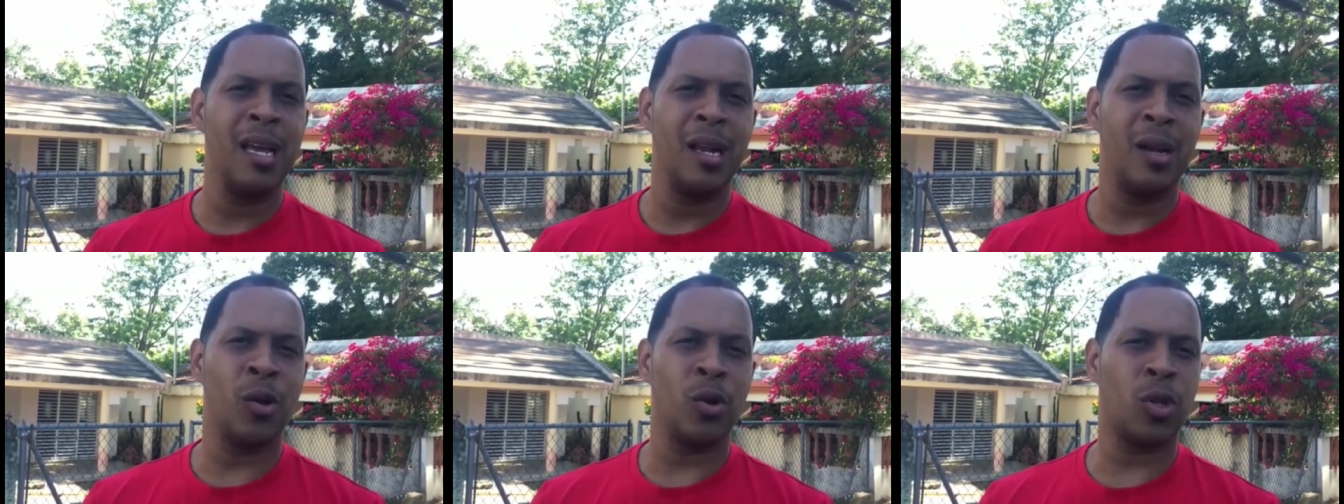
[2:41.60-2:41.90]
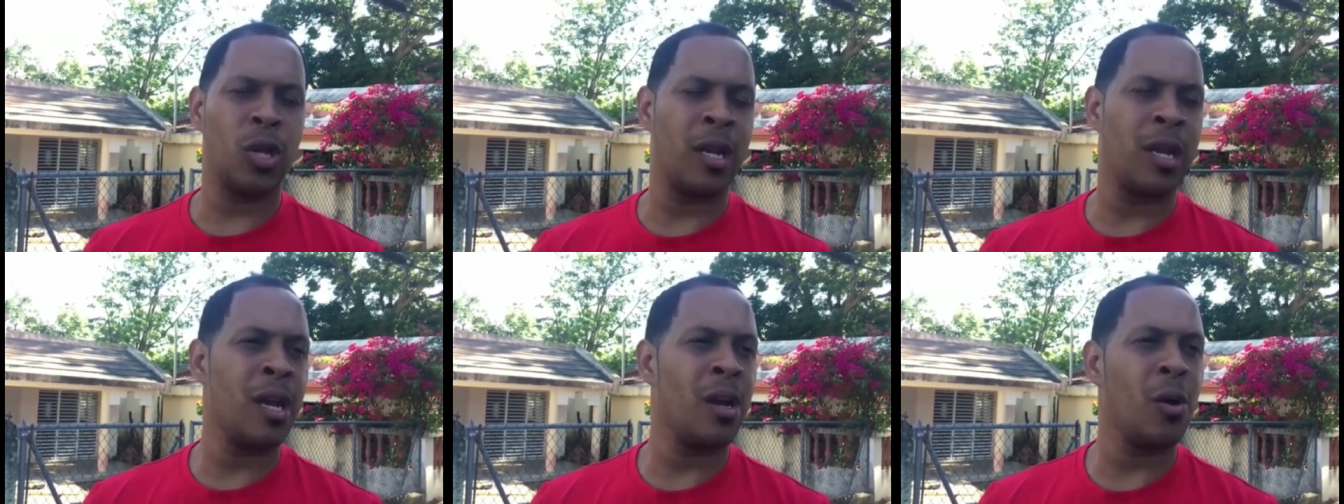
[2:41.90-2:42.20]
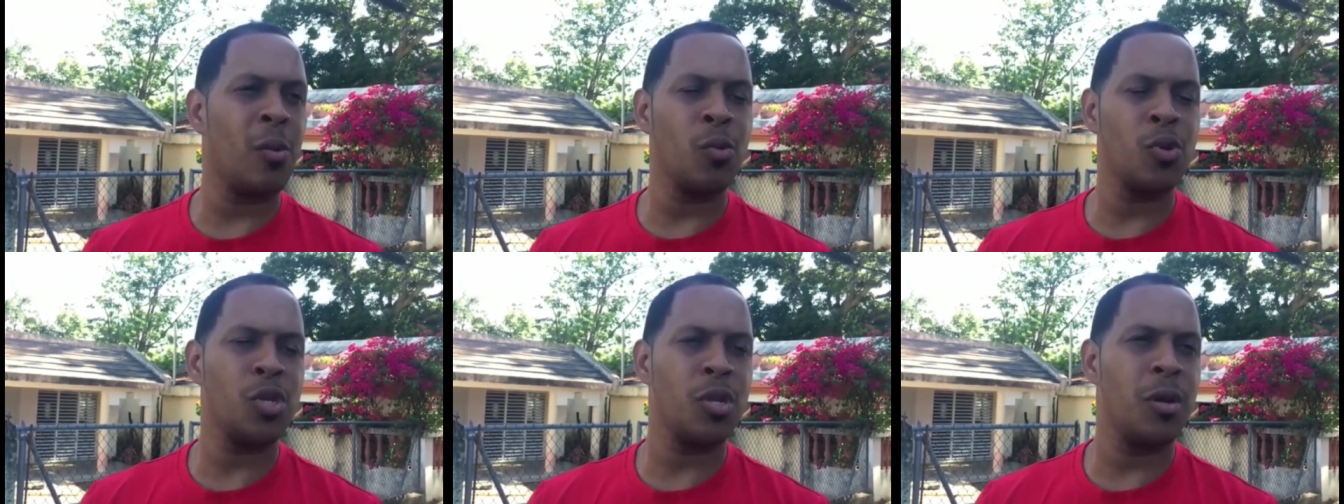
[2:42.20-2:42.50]
lo tenían
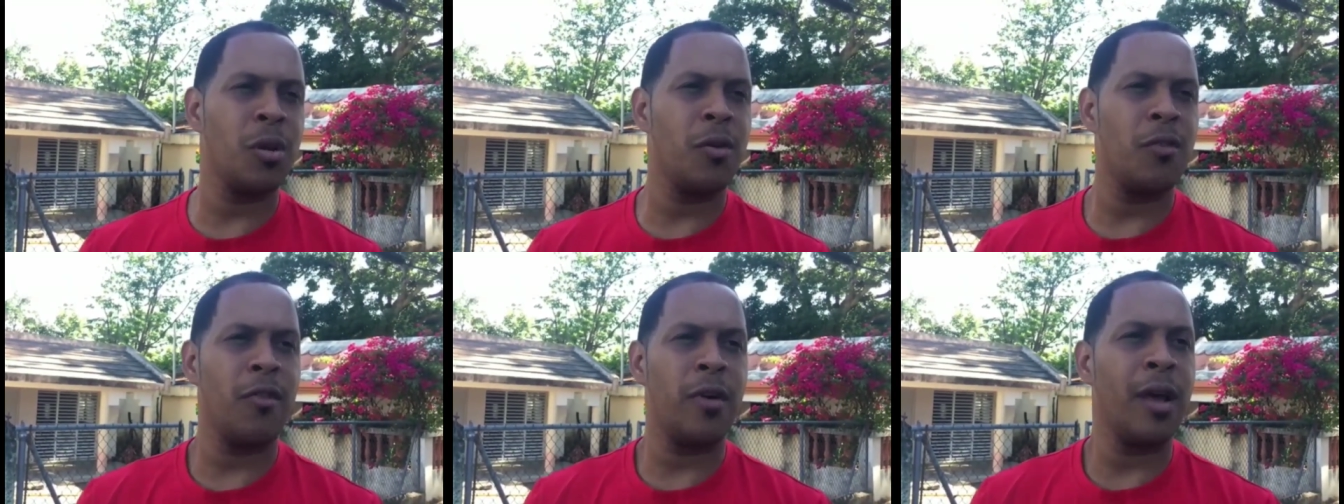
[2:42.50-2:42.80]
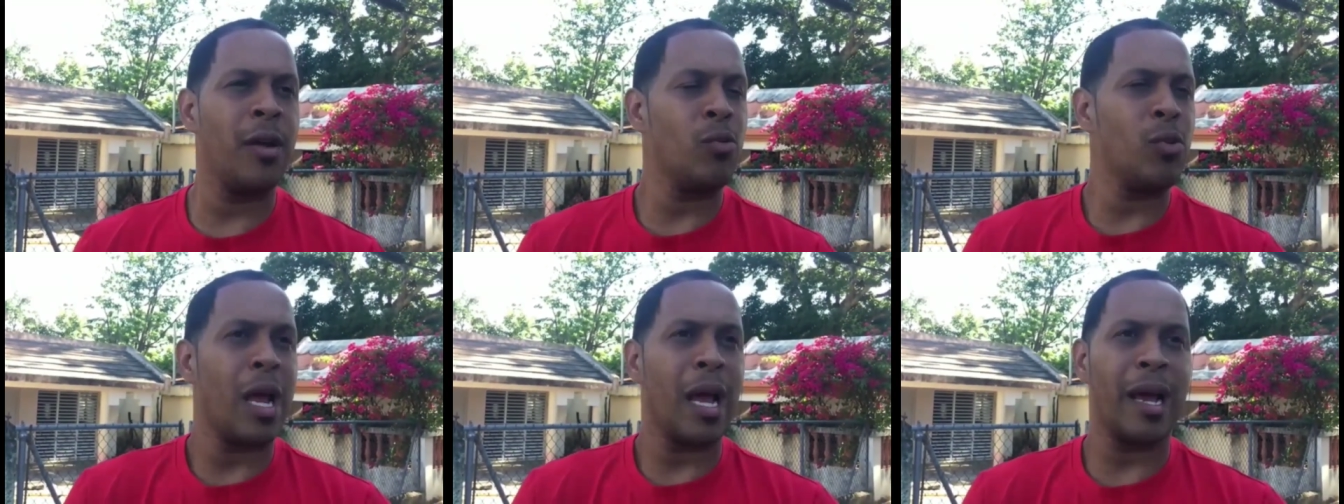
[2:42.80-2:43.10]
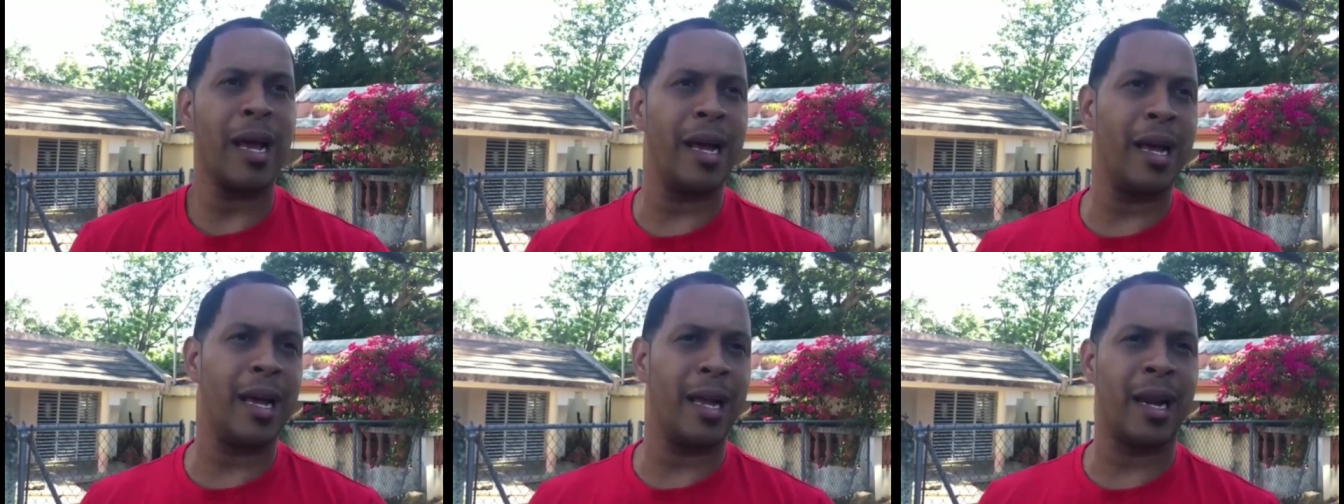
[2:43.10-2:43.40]
como si era una
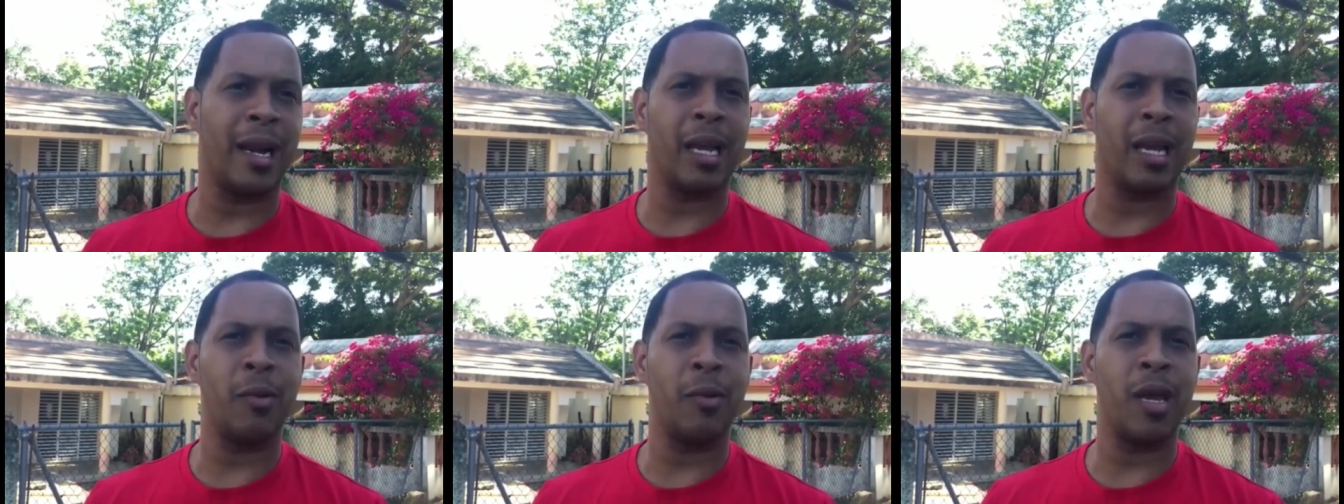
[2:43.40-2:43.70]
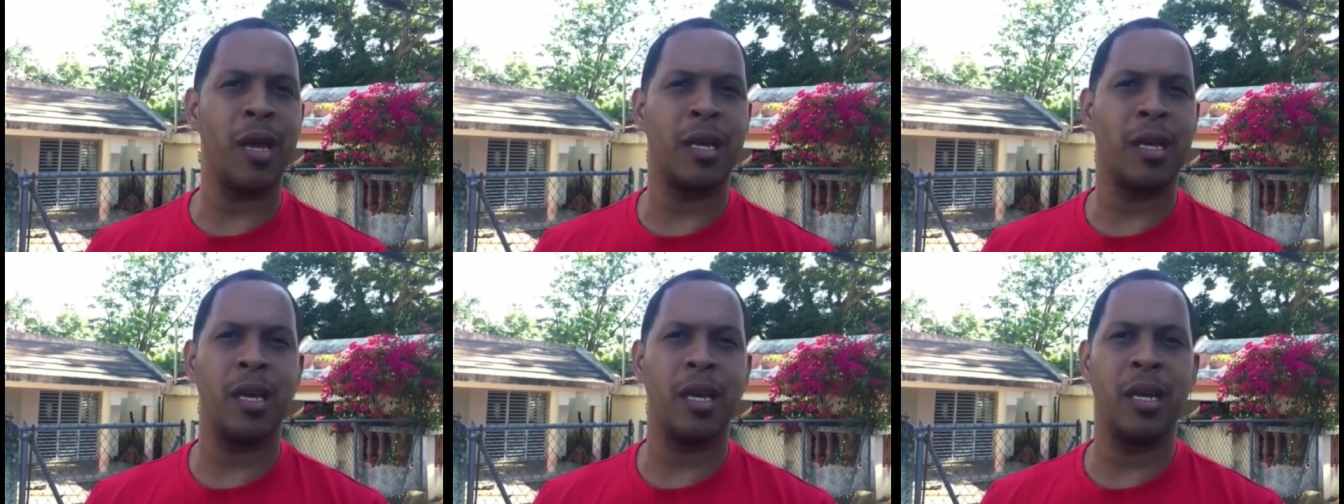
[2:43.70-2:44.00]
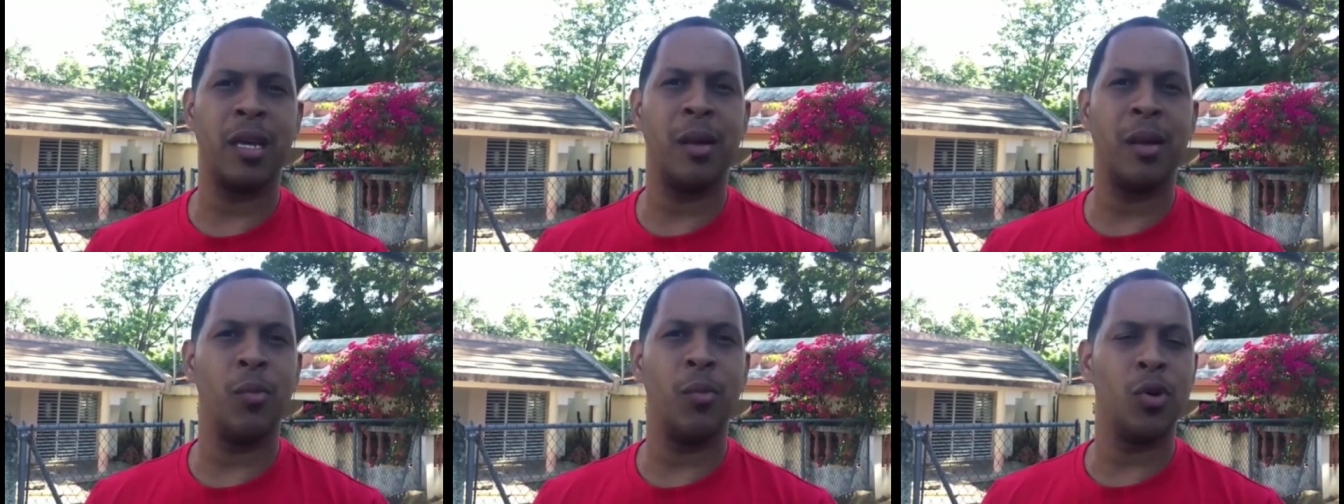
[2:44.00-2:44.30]
guerra que había aquí
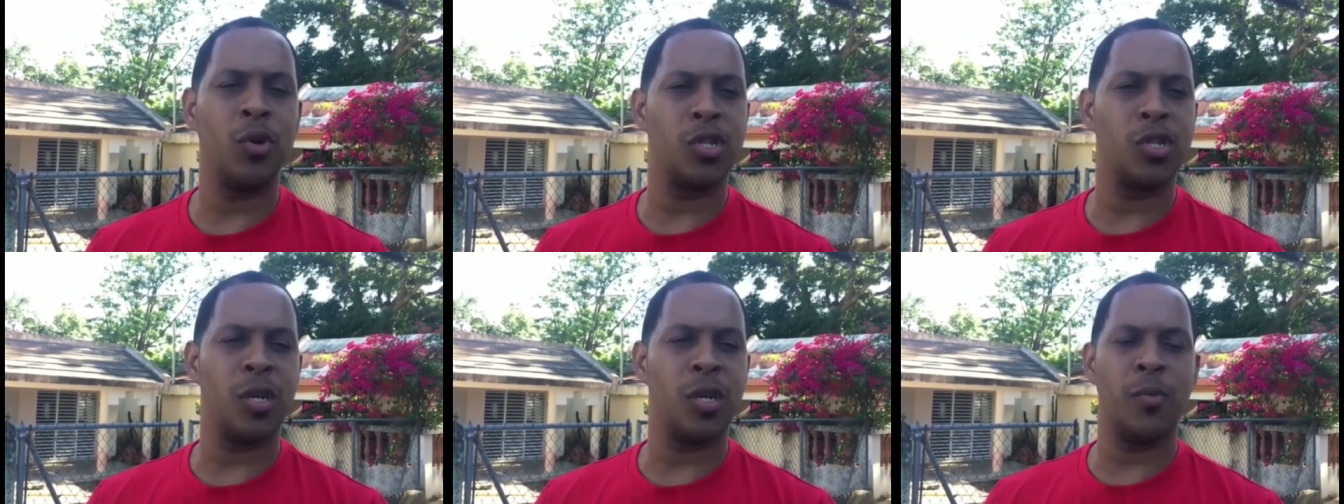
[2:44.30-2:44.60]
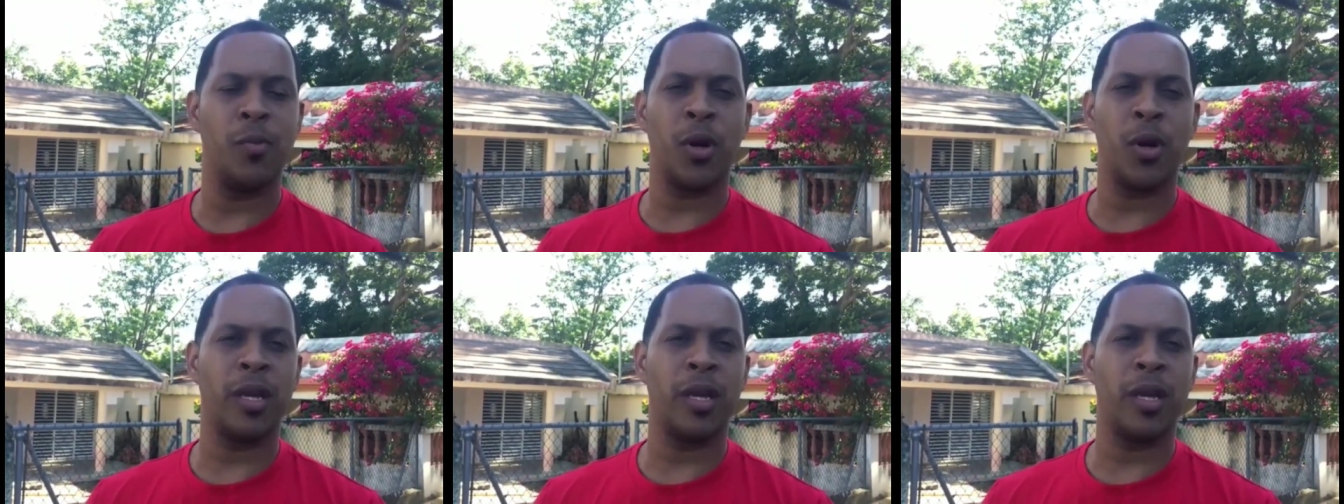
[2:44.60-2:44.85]
en el municipio.